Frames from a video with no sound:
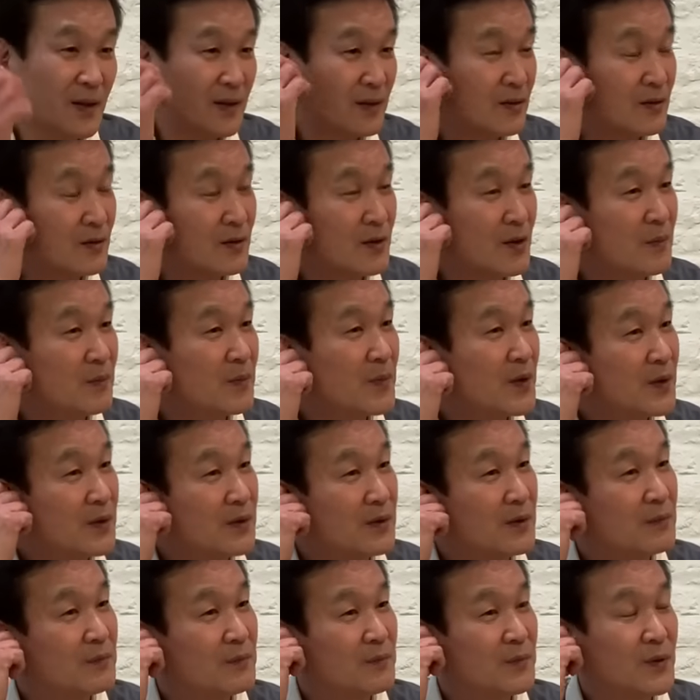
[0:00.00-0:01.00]
ちょっとやっぱり
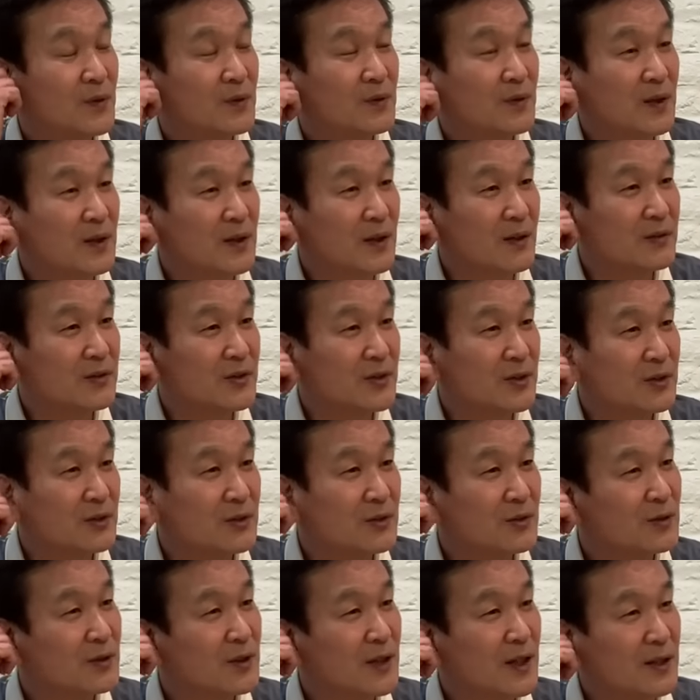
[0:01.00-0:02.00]
日本はタクシー
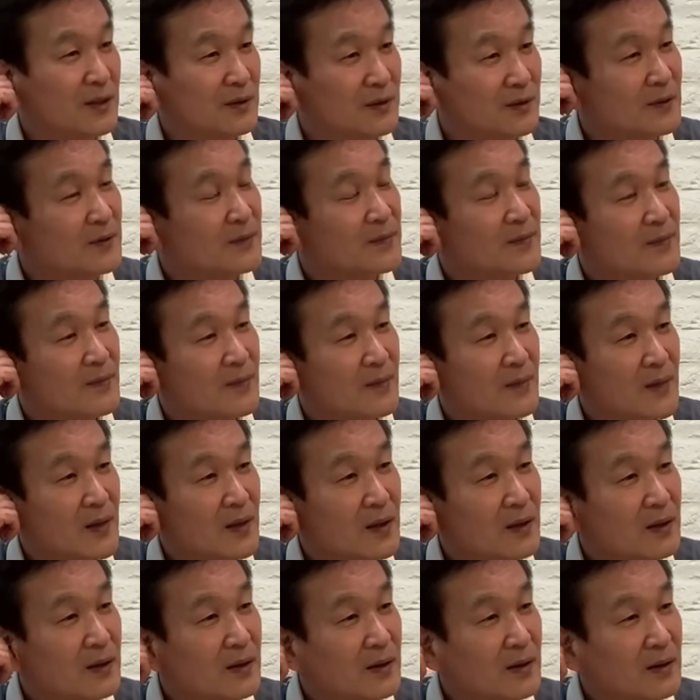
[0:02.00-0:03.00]
業界の
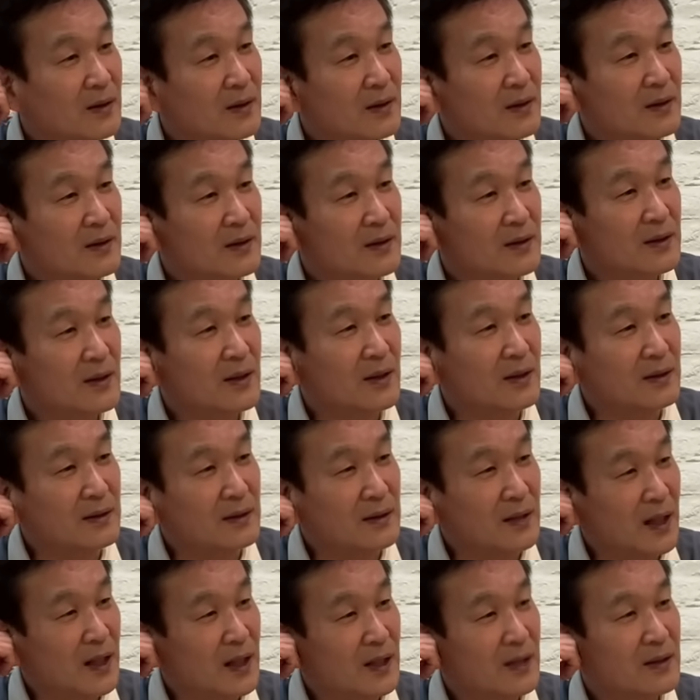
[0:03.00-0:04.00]
意
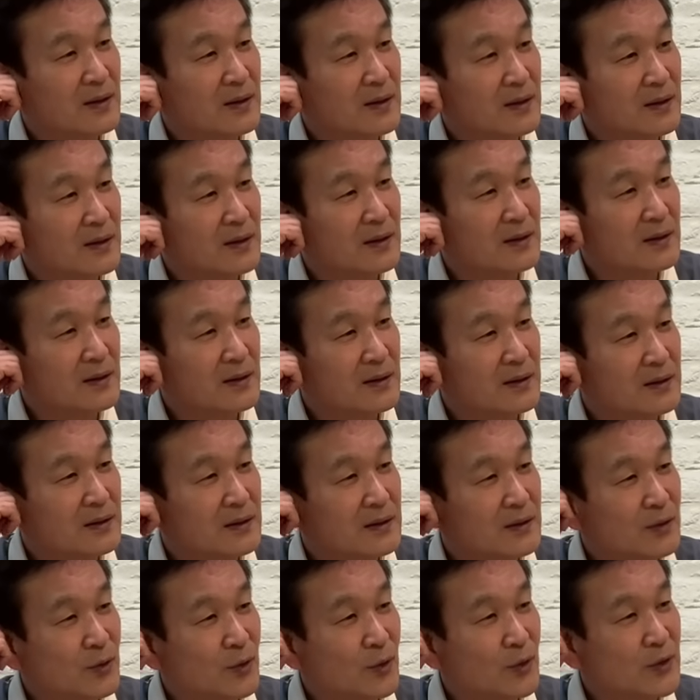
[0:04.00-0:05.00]
見が
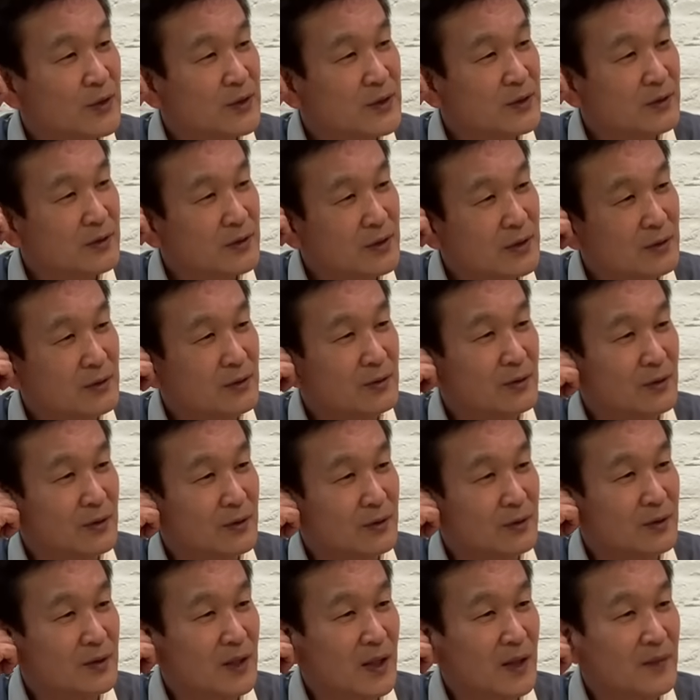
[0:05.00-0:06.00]
通り過ぎると
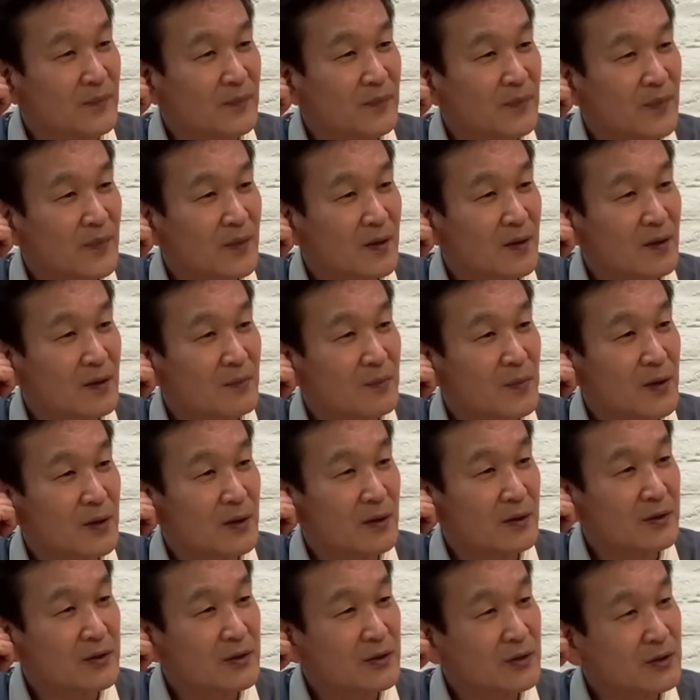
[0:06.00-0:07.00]
いうか、やっぱり
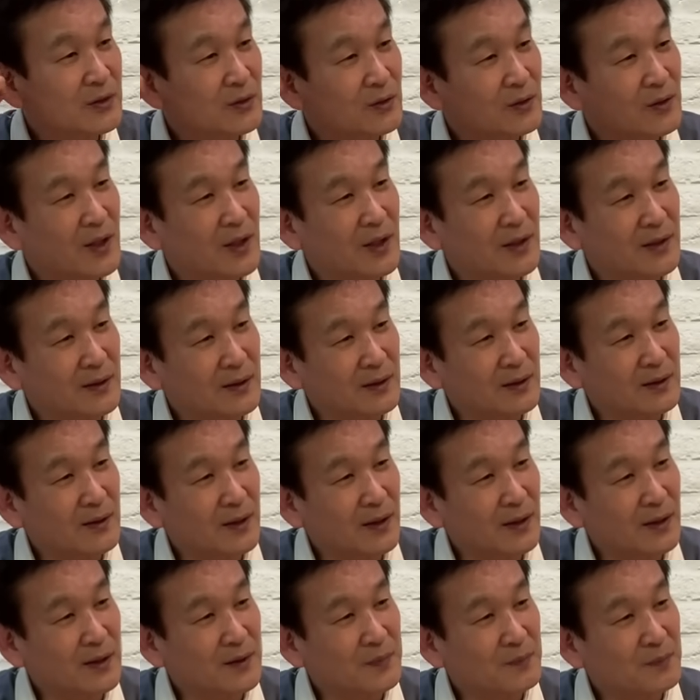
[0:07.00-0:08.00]
タクシー業界
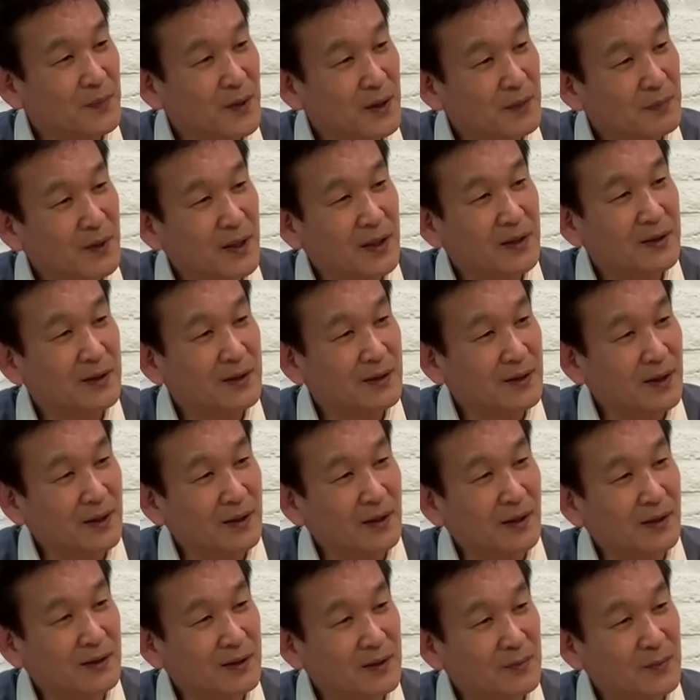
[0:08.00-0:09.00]
からいっぱいパーティー券
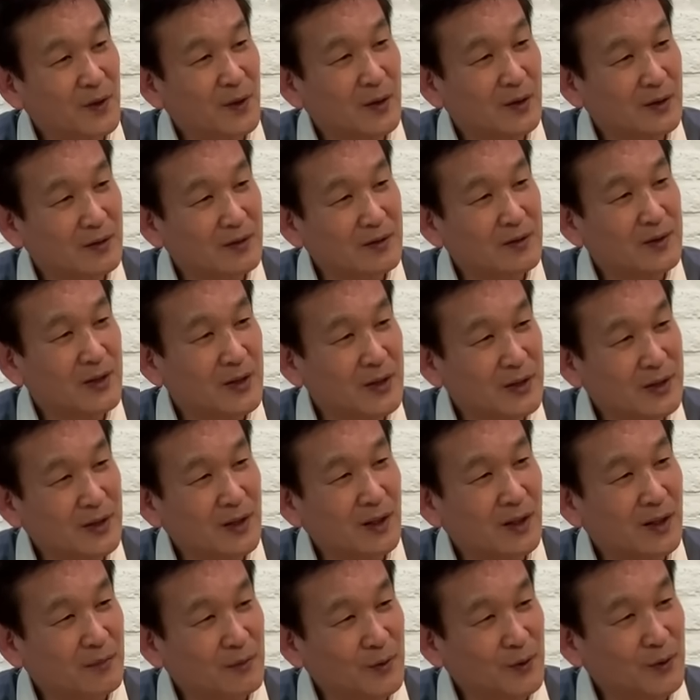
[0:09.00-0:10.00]
買ってもらってる政治
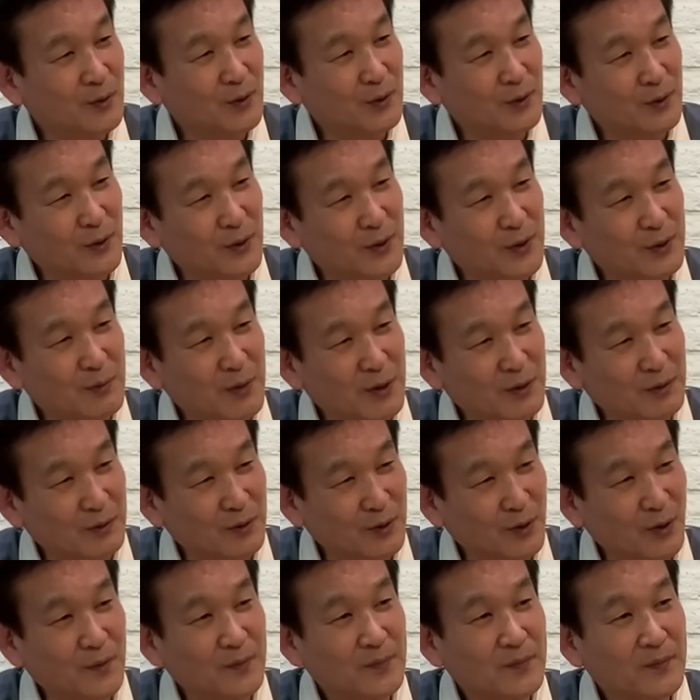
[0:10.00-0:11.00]
家が物事を決める
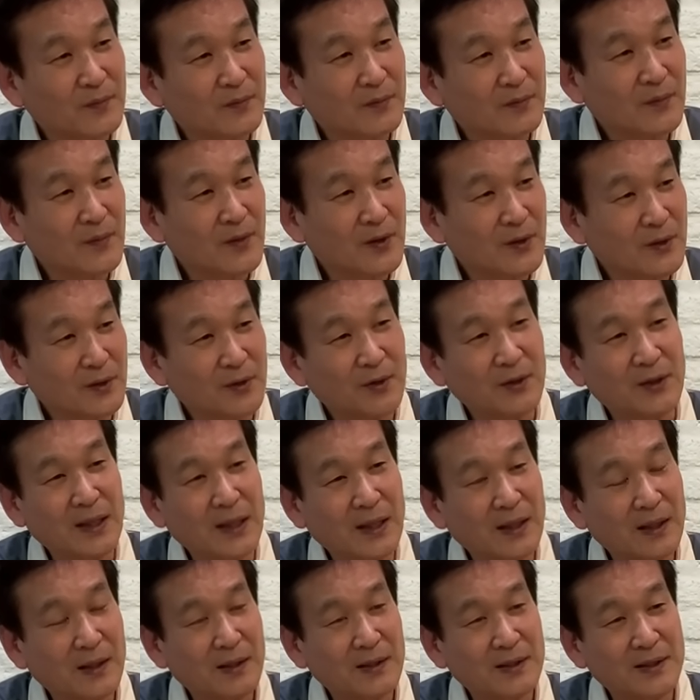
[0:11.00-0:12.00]
と、これな
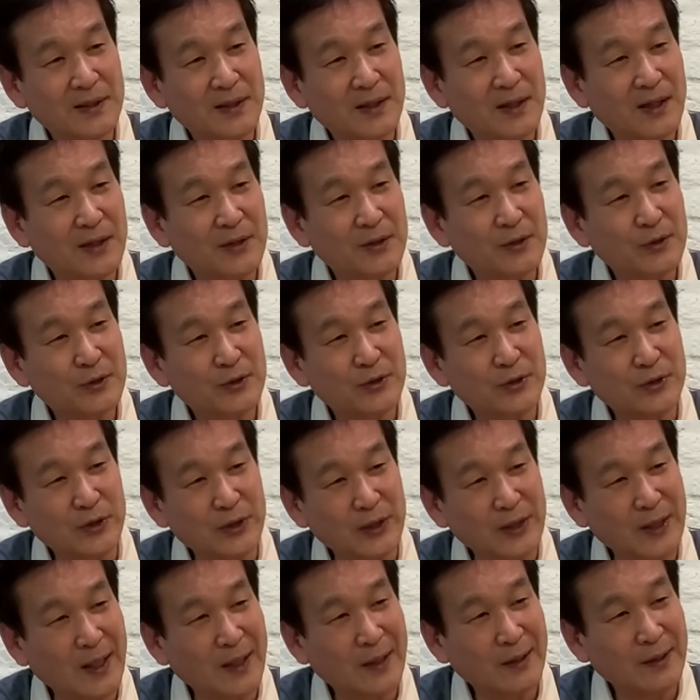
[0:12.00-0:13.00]
かなか世界標準
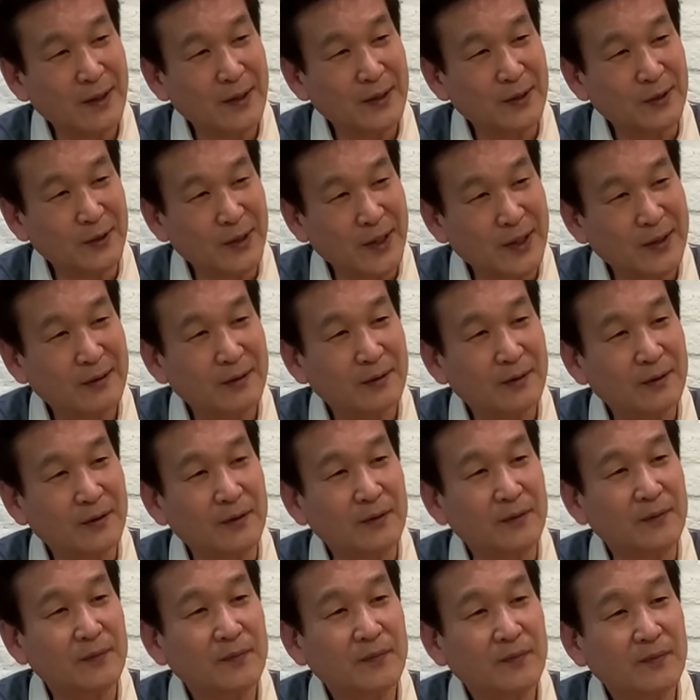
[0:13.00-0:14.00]
にならないよねって
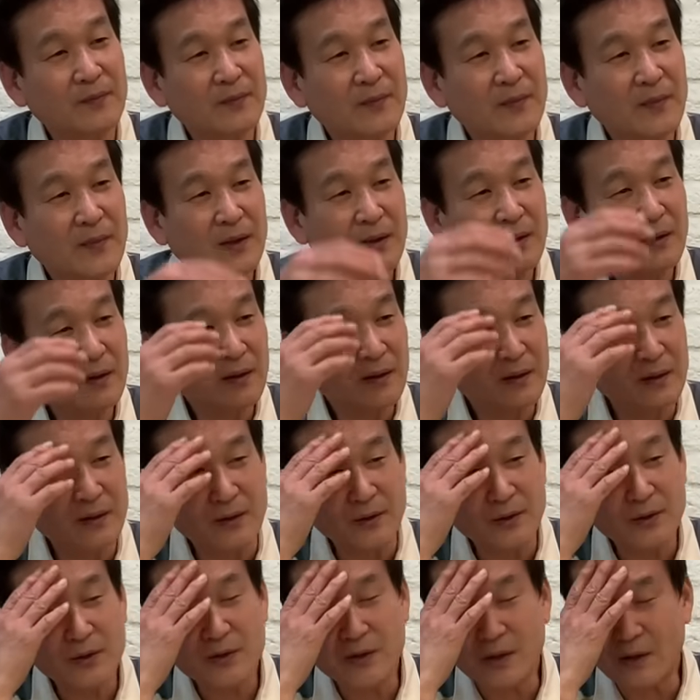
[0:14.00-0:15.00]
いう、
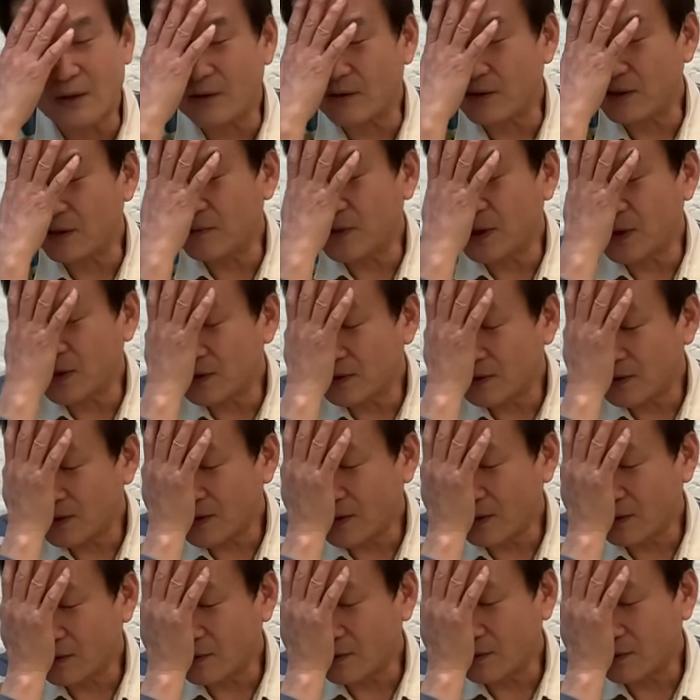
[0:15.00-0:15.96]
利用者の利便性と